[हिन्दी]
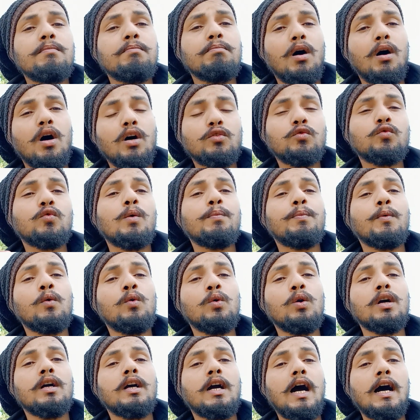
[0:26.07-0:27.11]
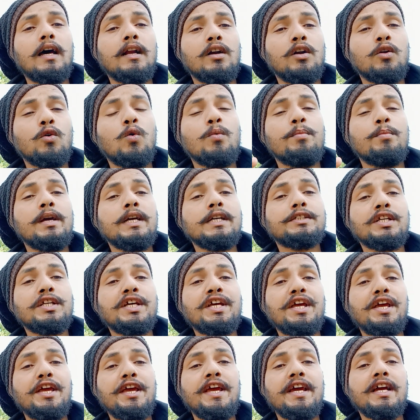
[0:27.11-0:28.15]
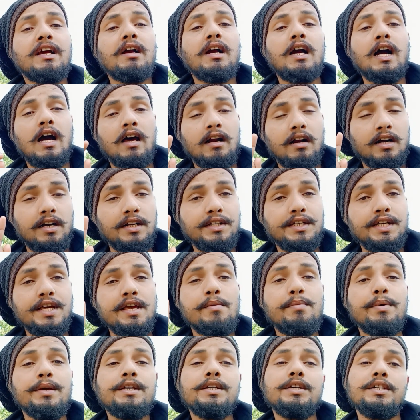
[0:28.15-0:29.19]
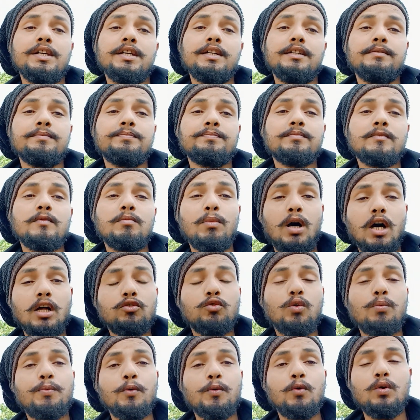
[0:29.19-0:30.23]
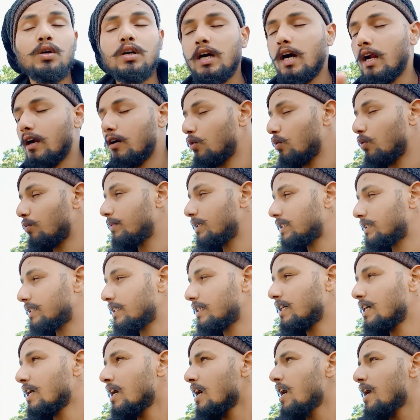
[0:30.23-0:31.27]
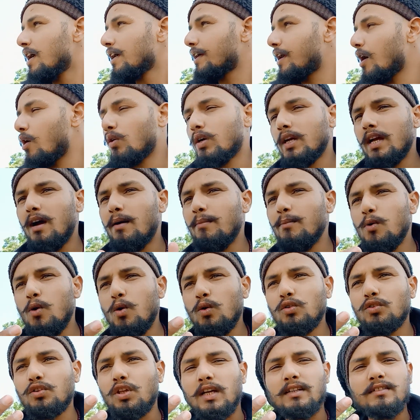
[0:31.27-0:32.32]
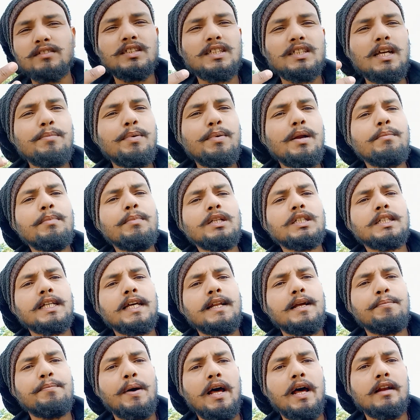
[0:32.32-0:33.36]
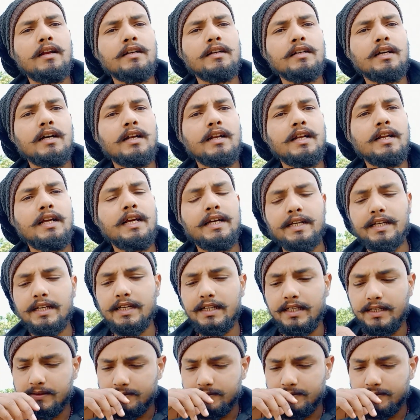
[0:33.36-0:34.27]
महत्वपूर्ण कारणों में से एक कारण ये भी है महत्वपूर्ण कारणों में से क्योंकि हम लोग तन से ब्रह्मचर्य पालन करने की